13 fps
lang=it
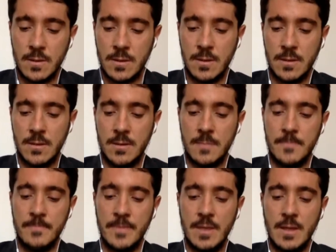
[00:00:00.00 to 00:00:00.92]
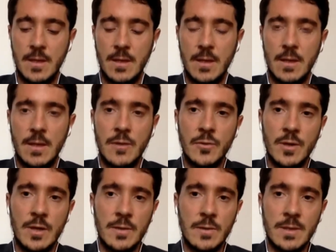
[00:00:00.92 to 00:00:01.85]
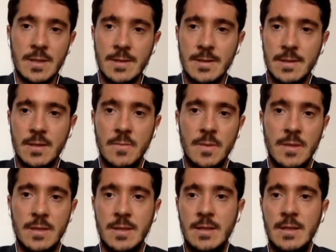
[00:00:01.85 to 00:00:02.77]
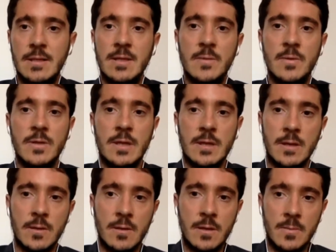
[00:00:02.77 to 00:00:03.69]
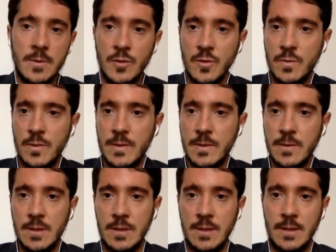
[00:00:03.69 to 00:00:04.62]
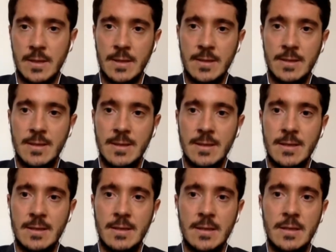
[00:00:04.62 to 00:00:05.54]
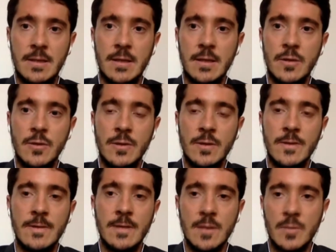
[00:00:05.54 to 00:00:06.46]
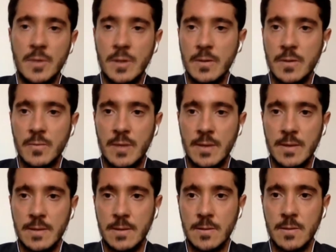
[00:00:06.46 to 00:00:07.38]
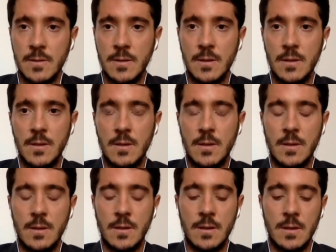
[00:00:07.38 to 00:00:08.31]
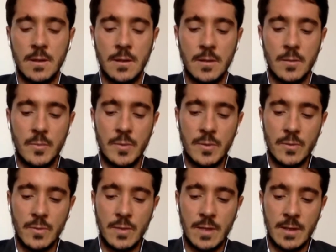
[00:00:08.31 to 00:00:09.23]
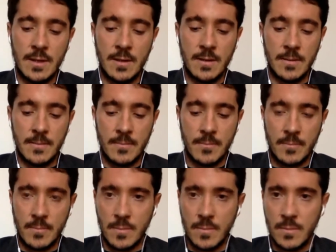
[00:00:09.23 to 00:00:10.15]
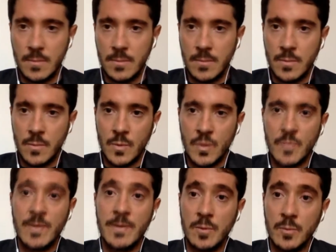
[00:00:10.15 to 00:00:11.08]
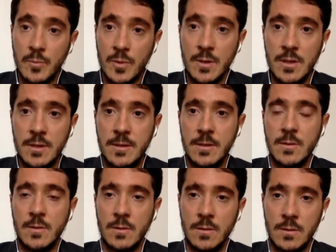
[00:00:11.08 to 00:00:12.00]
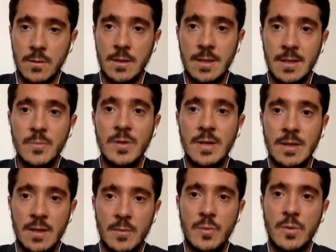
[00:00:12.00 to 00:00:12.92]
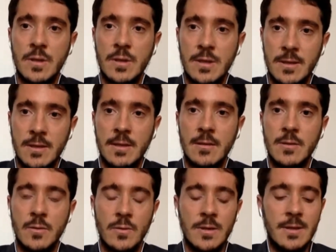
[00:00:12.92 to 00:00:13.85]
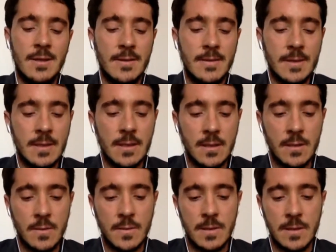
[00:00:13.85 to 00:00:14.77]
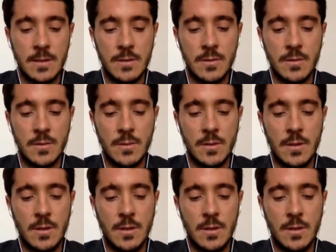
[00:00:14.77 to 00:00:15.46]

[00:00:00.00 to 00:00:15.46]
ehm, e cioè sostanzialmente in età moderna con l'emancipazione dell'etica dalla religione si apre lo spazio eh, per una, mh, uno spazio politico di libertà politica, di uguaglianza che consentono